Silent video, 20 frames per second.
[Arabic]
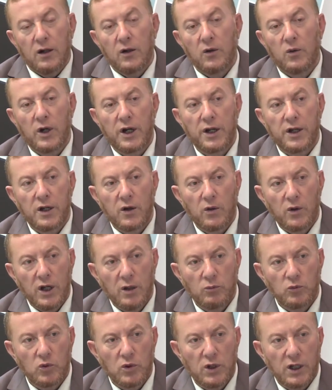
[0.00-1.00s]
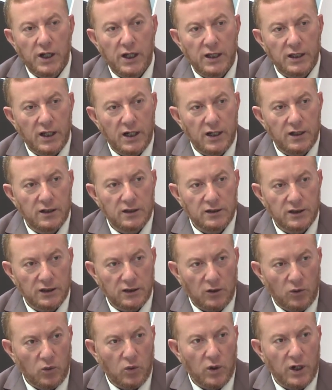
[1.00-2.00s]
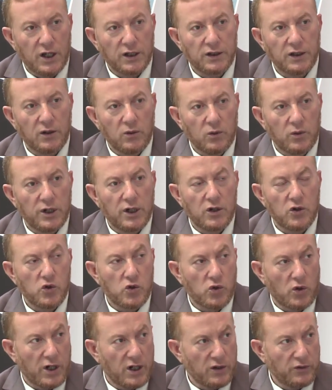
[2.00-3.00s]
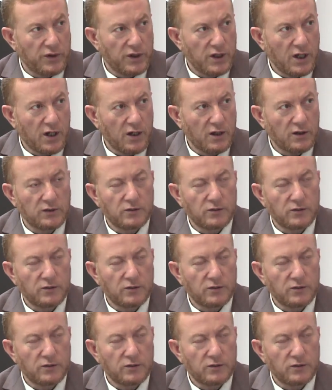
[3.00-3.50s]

هو أنه الحمد لله نظرا للتطورات أولا الجغرافية